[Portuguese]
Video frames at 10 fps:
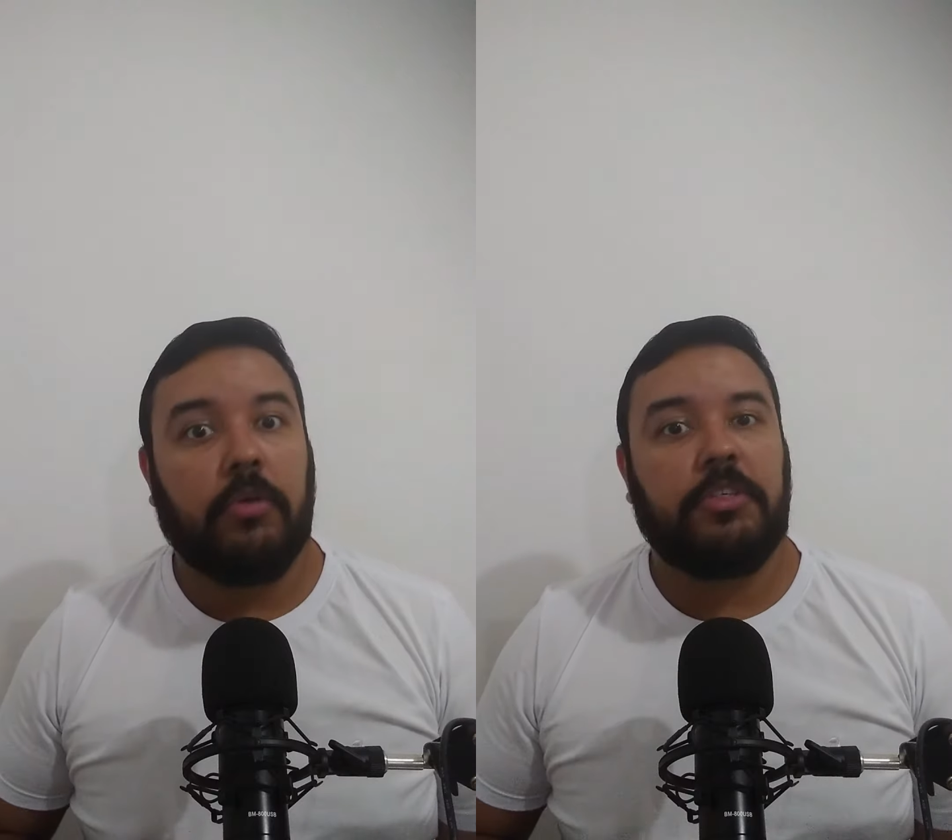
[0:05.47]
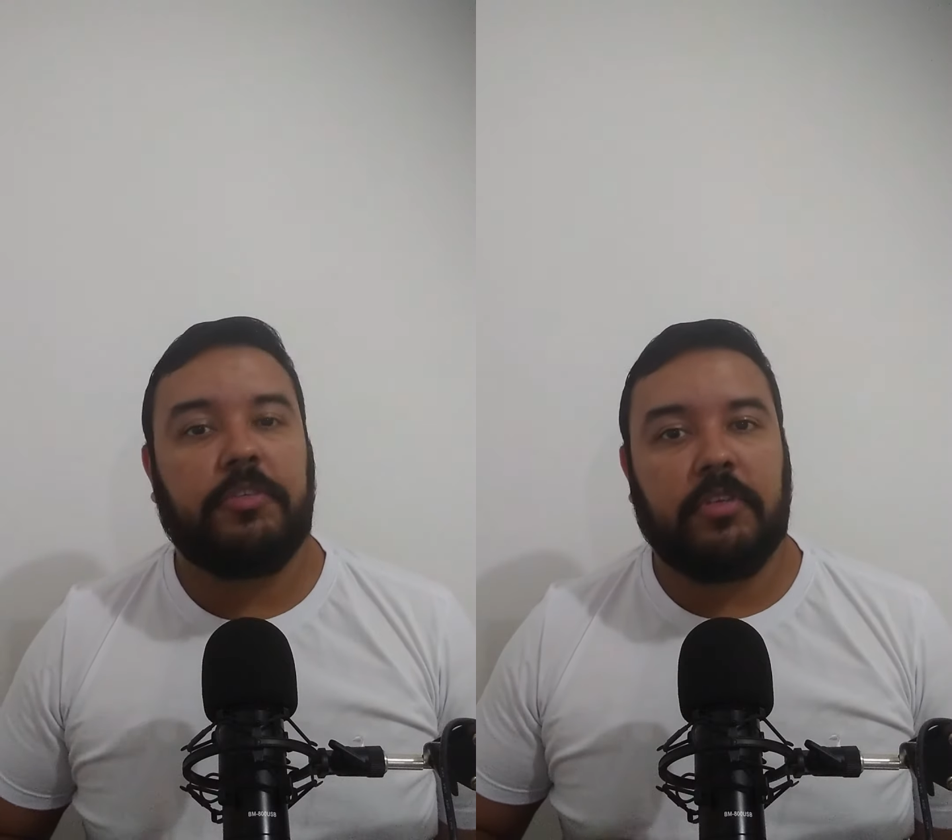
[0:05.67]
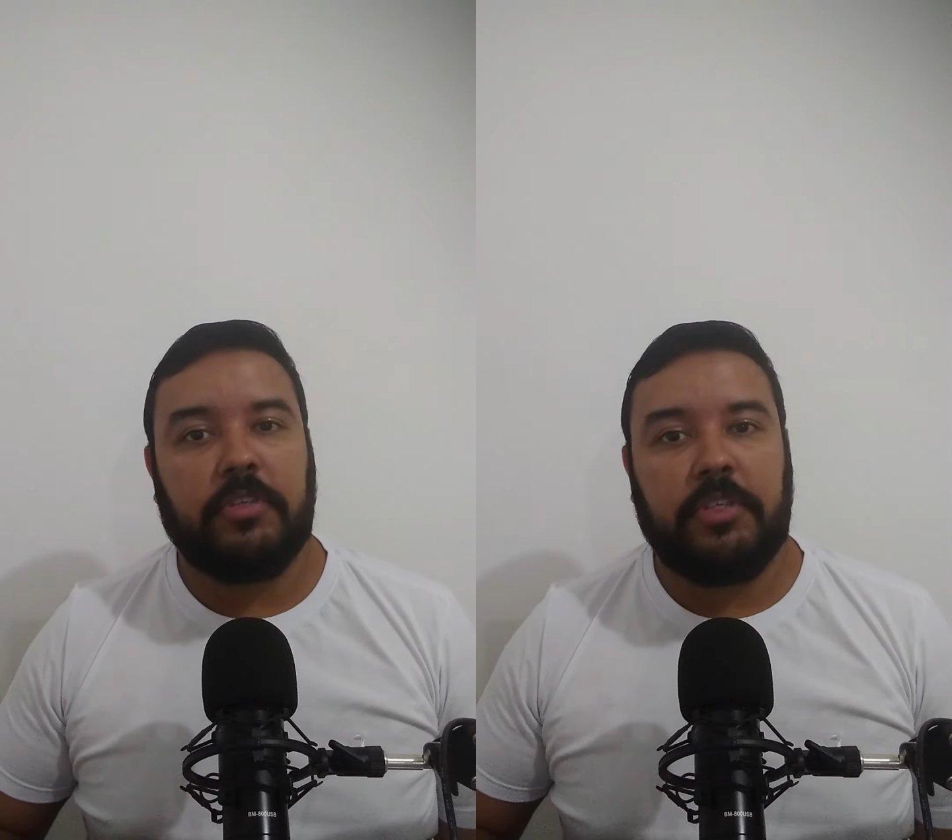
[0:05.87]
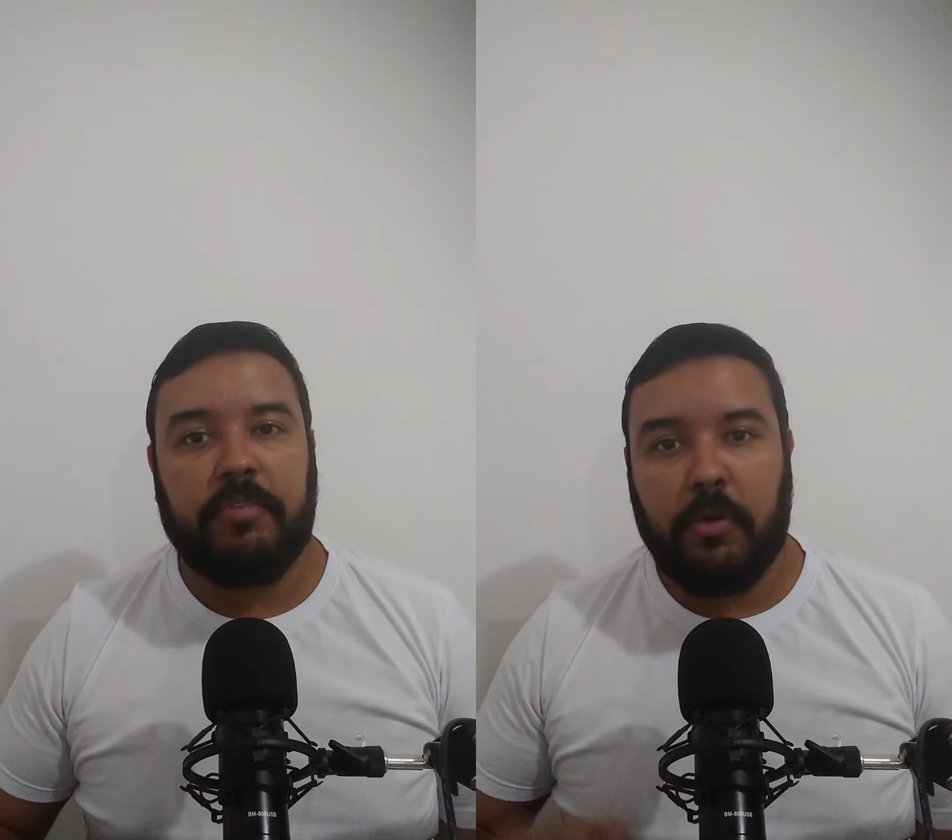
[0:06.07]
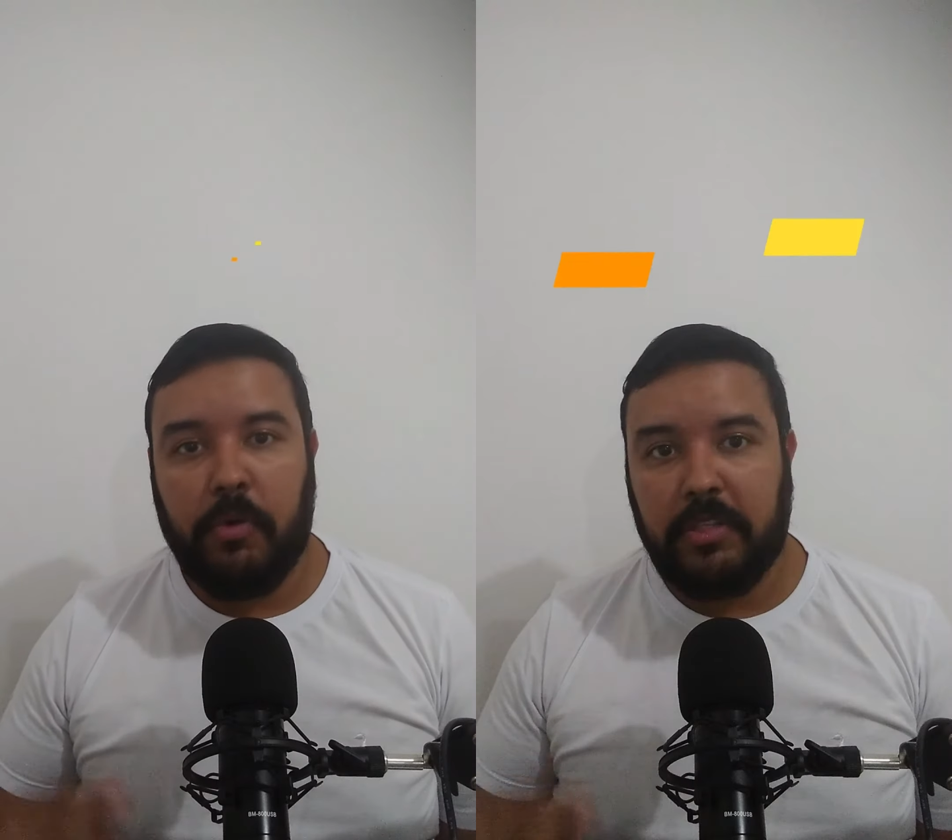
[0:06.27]
hoje você
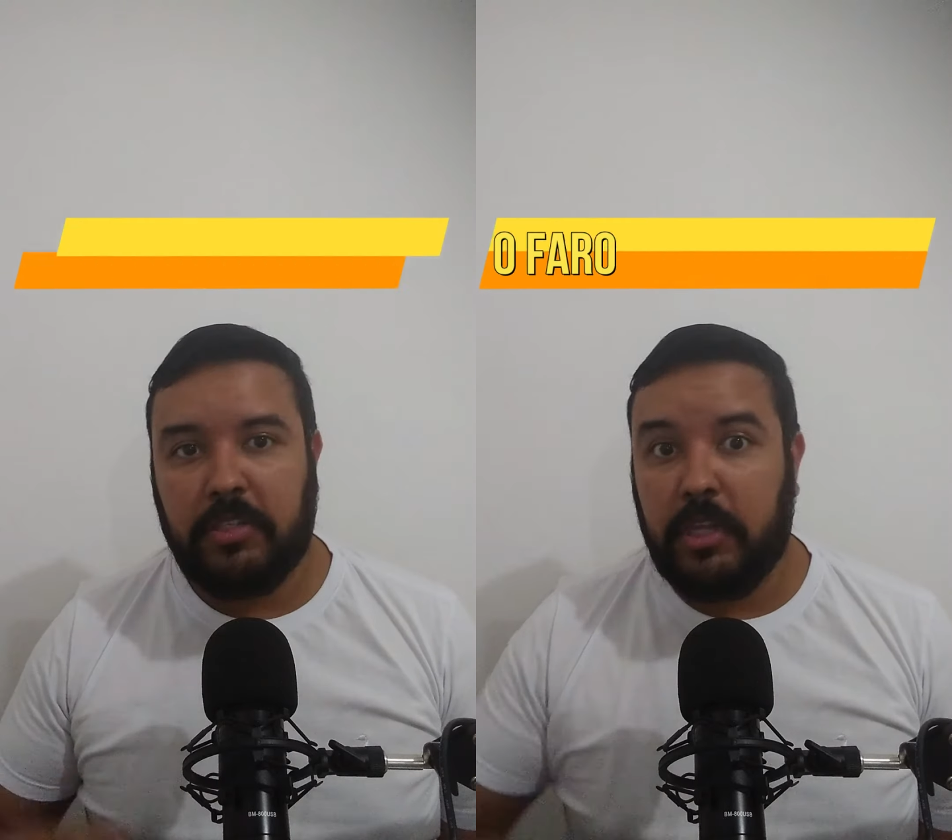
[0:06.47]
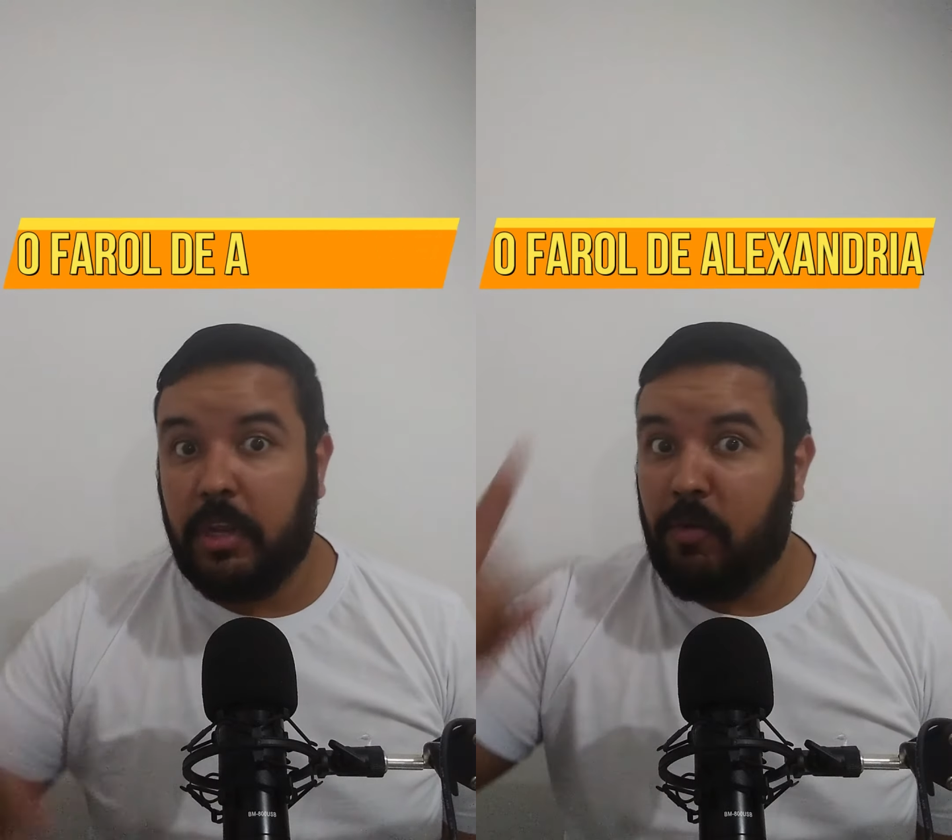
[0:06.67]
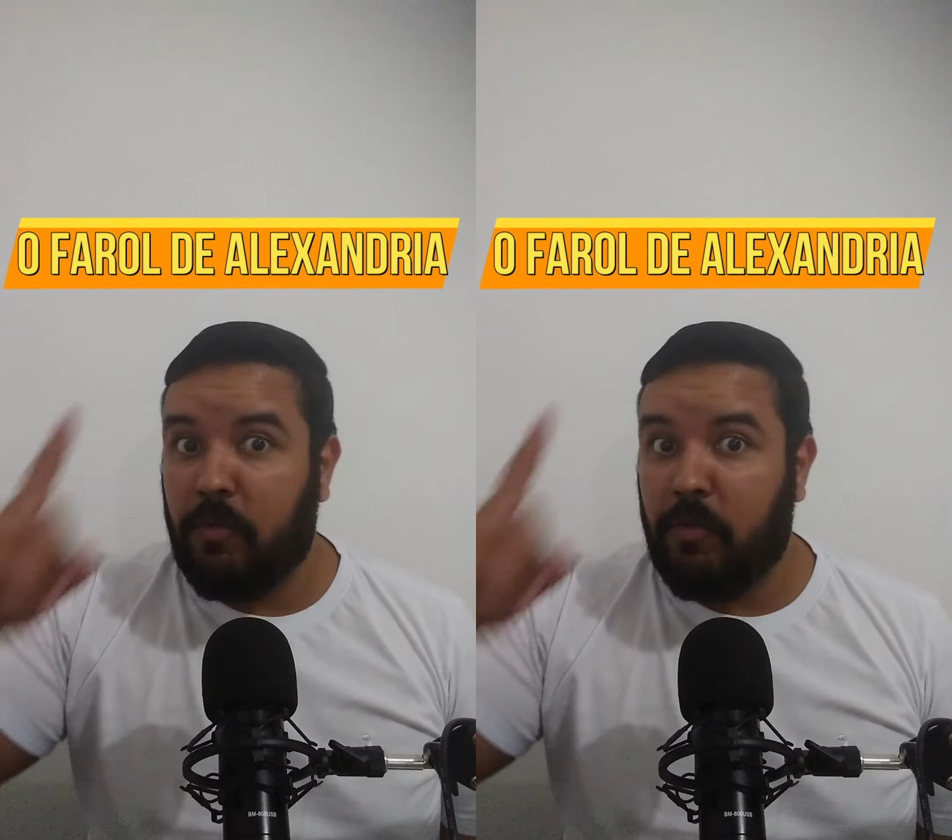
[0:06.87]
vai conhecer